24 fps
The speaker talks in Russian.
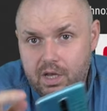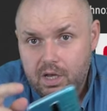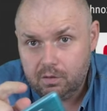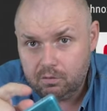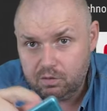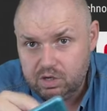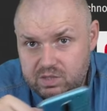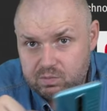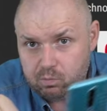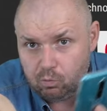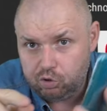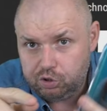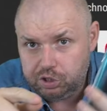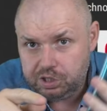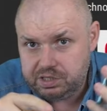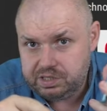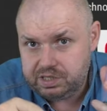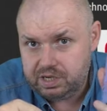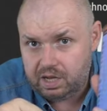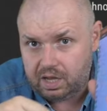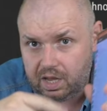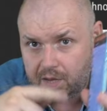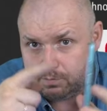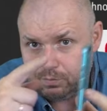Вы
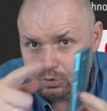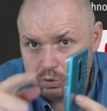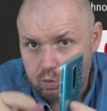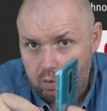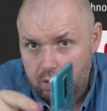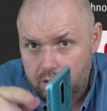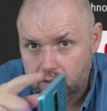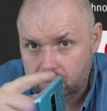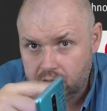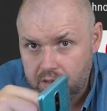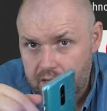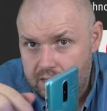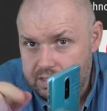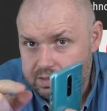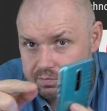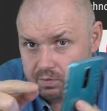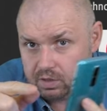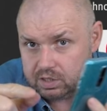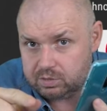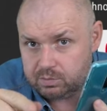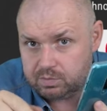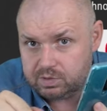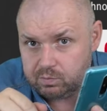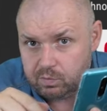смотрите обзор на с
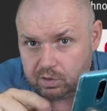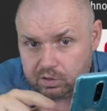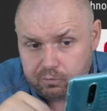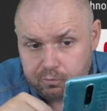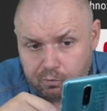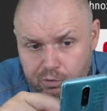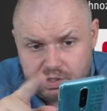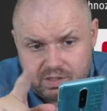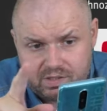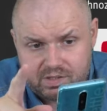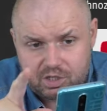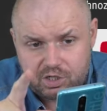вашем смартфоне,